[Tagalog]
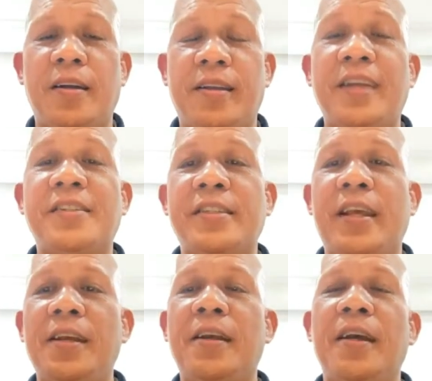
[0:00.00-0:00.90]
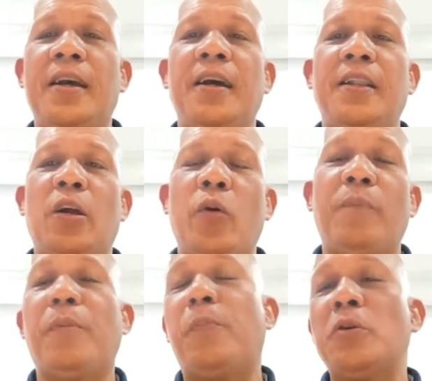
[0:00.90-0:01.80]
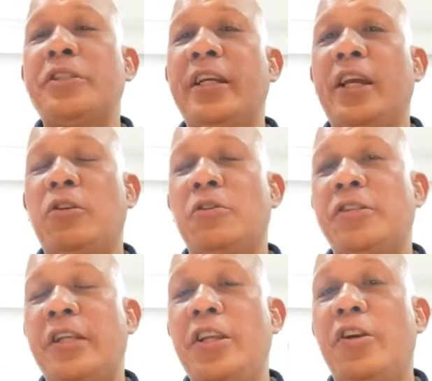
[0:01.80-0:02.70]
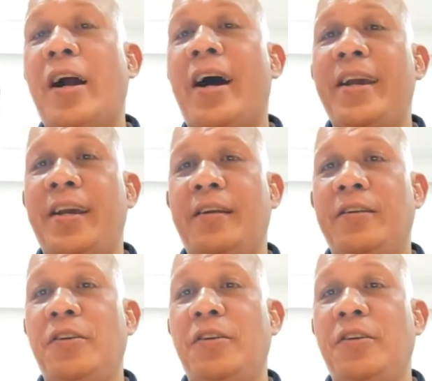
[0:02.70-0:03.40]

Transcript: guesting, na we are proposing itong senior high,